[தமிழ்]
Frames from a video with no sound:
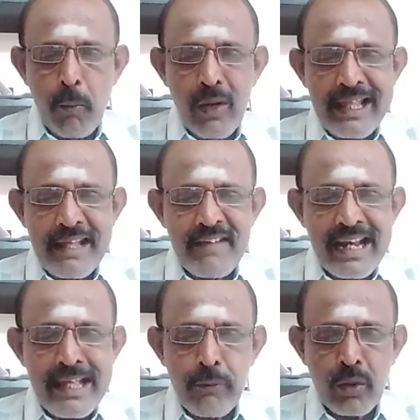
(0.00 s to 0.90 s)
மூளைக்கு
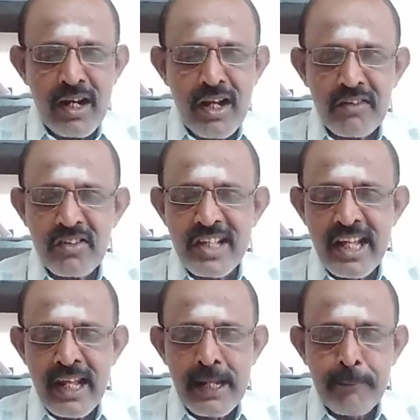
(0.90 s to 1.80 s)
வேலை உடலுக்கு
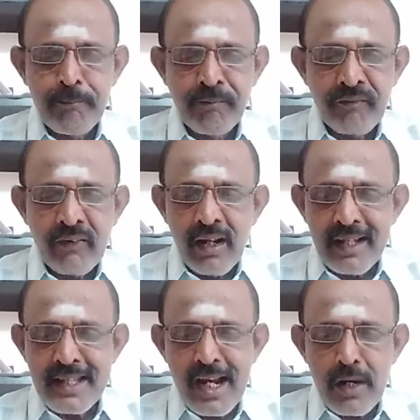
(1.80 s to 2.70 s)
அசதி
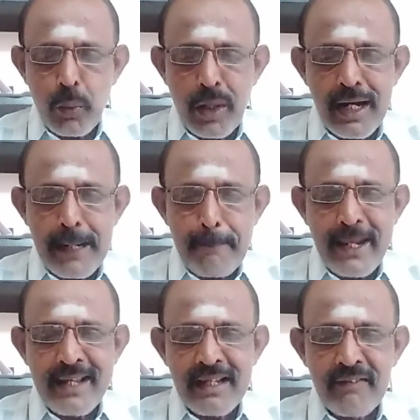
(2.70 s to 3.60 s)
அதனால் உடல்நலம்
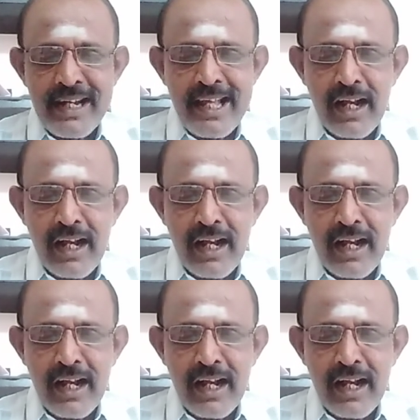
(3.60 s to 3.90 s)
பேணுதல் வேண்டிய